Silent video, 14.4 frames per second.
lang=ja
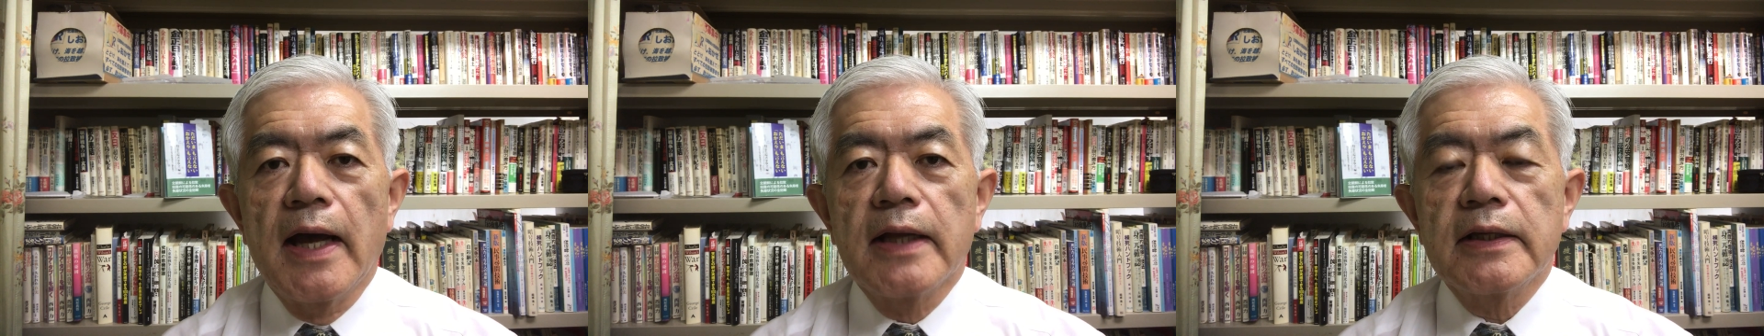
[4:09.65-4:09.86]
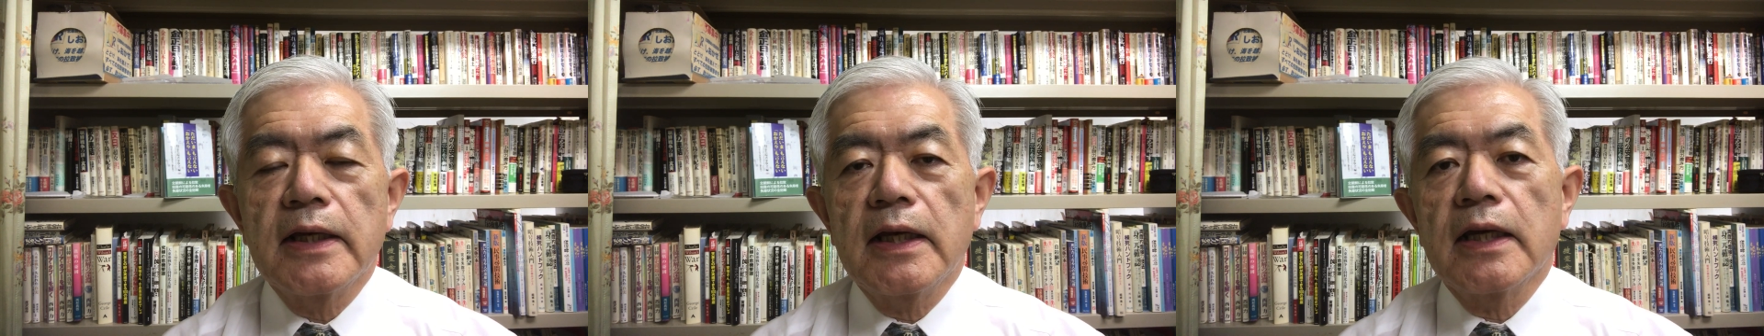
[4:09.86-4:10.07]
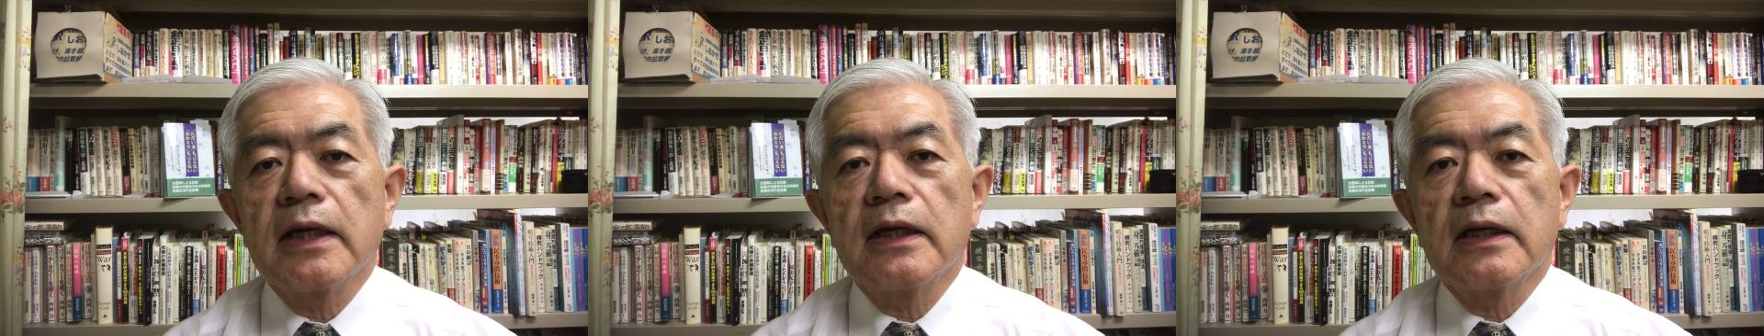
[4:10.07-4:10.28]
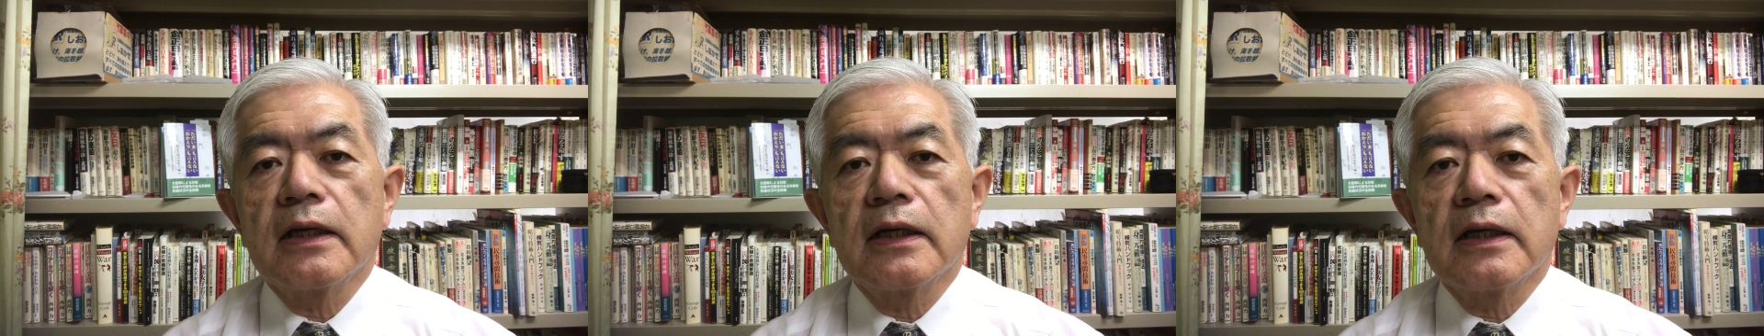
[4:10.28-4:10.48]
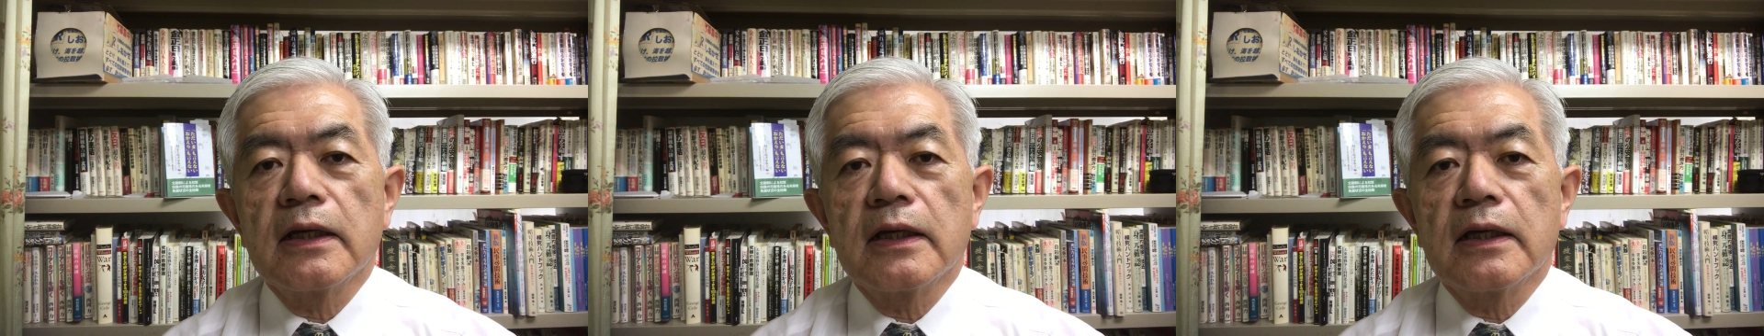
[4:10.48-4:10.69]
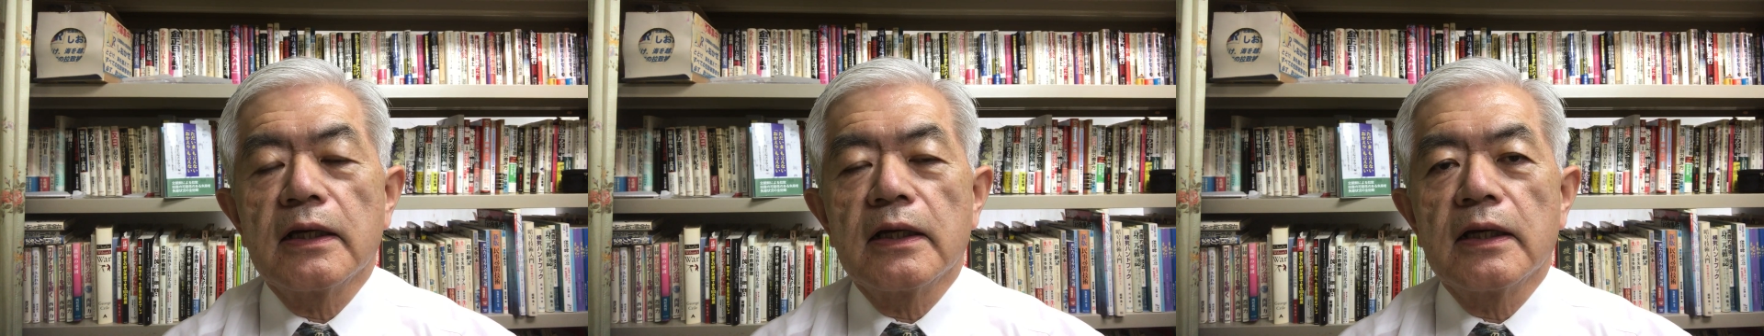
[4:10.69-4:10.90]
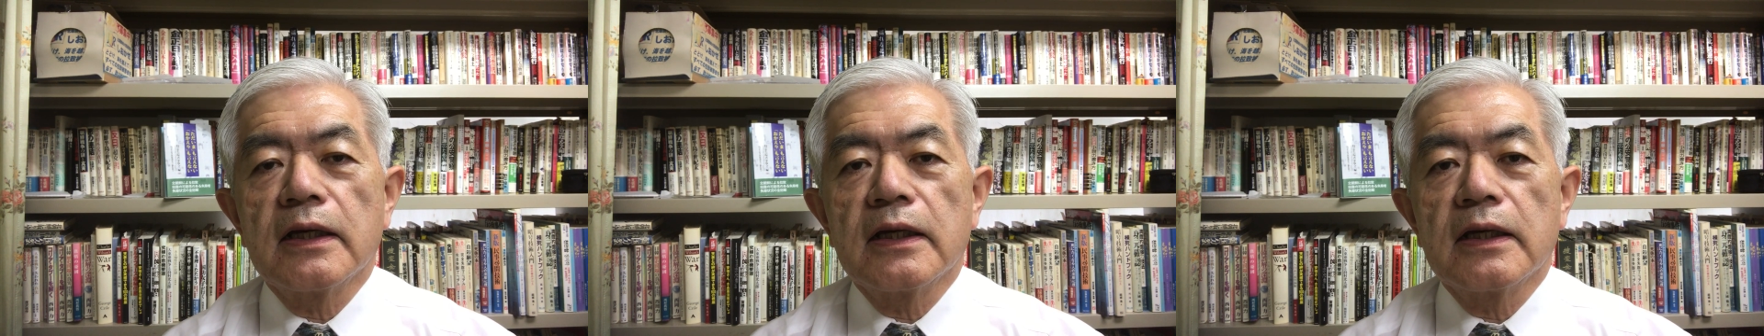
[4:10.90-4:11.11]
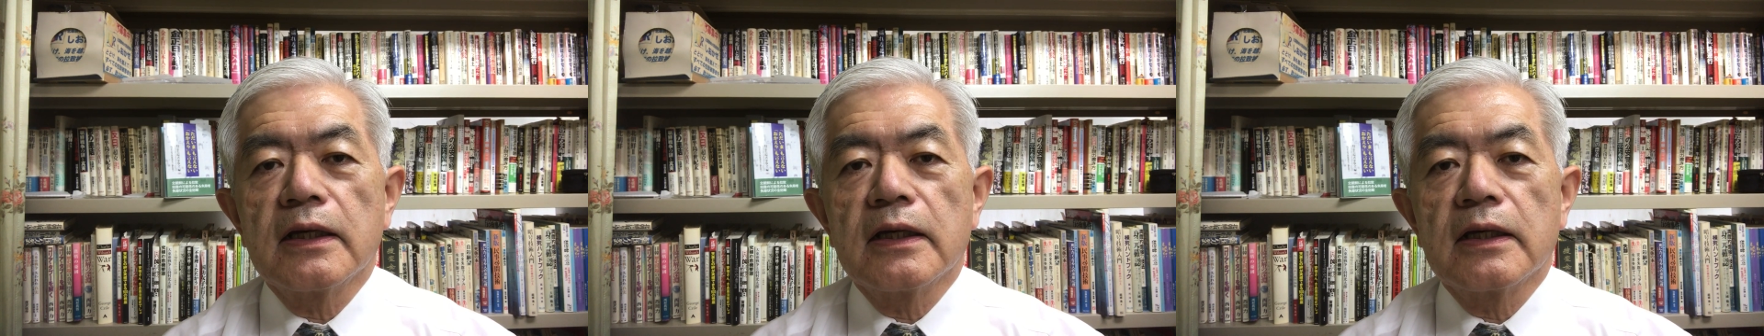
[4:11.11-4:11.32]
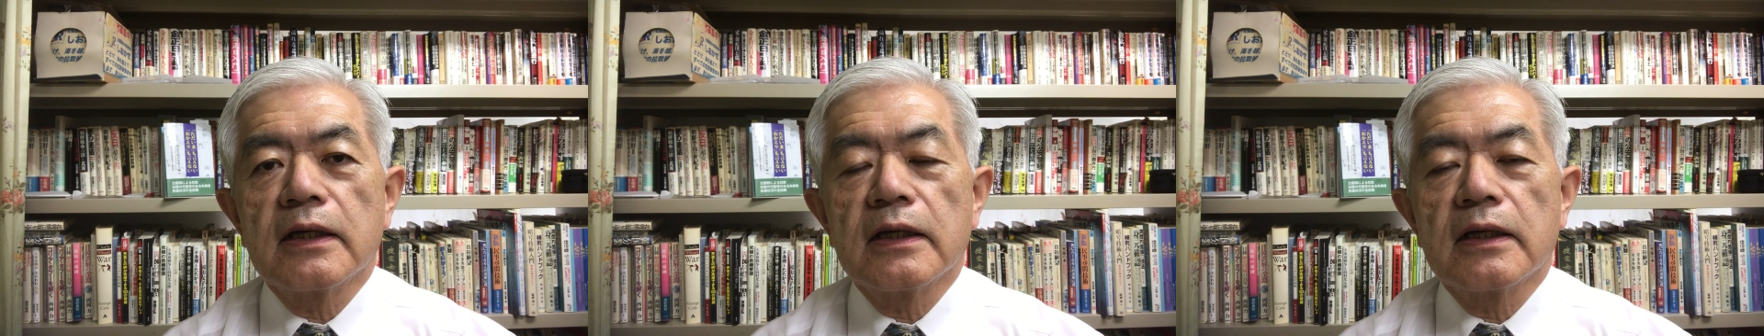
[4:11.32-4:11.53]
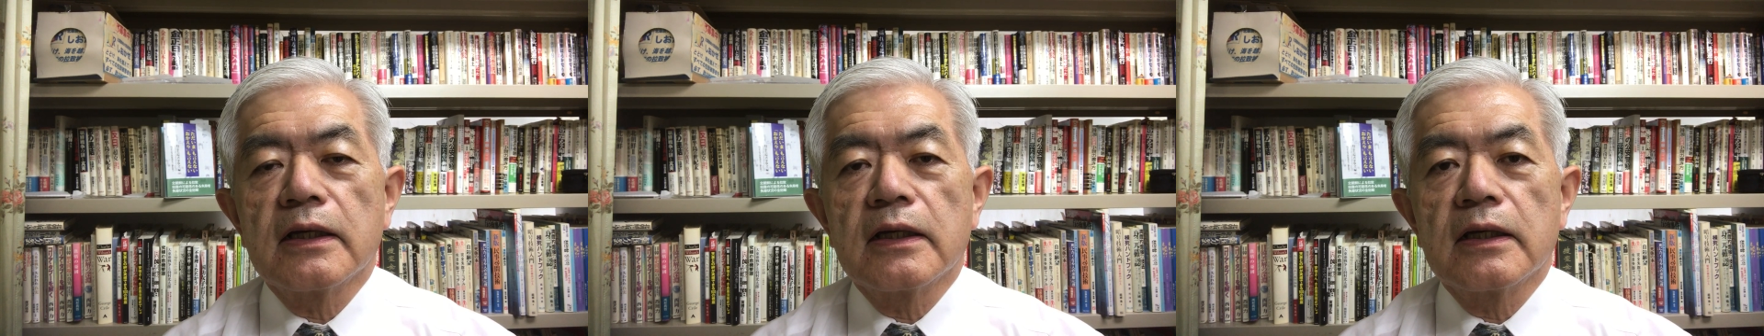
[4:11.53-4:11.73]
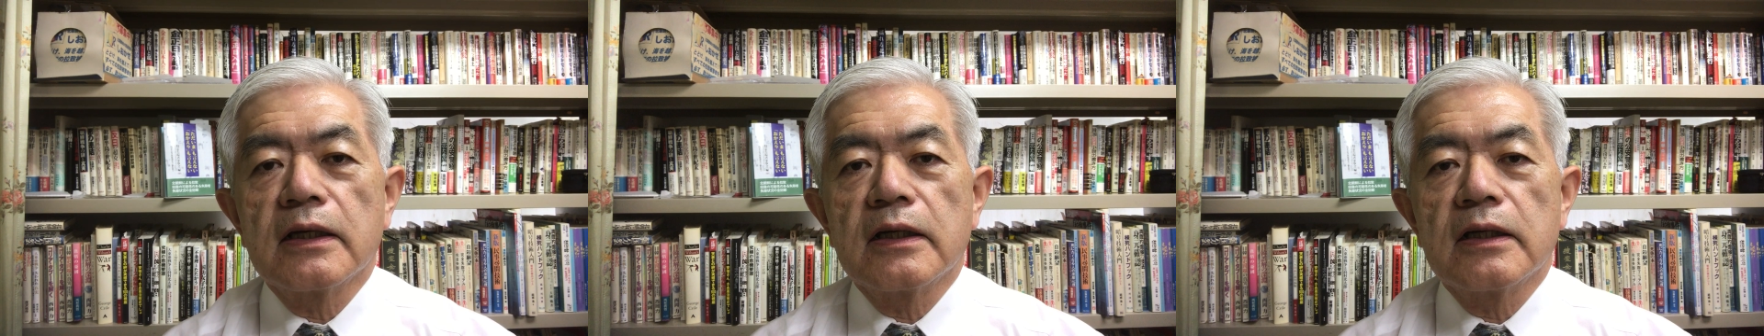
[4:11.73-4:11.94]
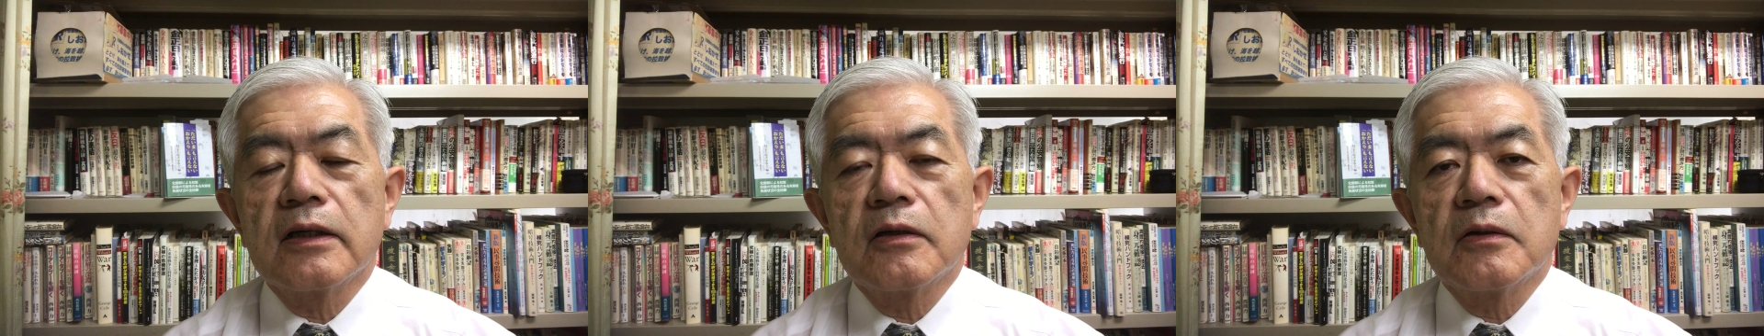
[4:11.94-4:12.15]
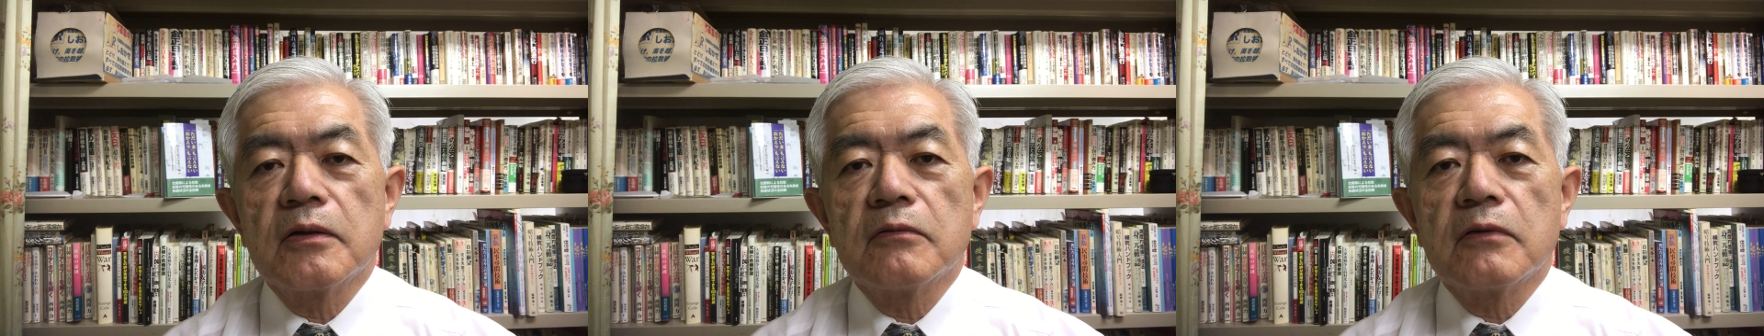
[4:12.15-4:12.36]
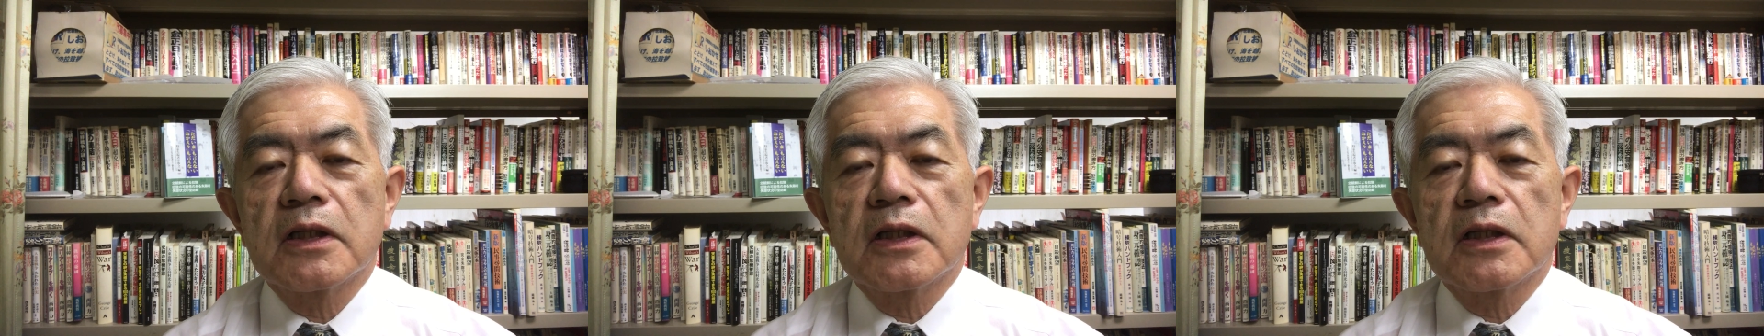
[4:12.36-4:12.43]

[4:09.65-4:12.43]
で、えー、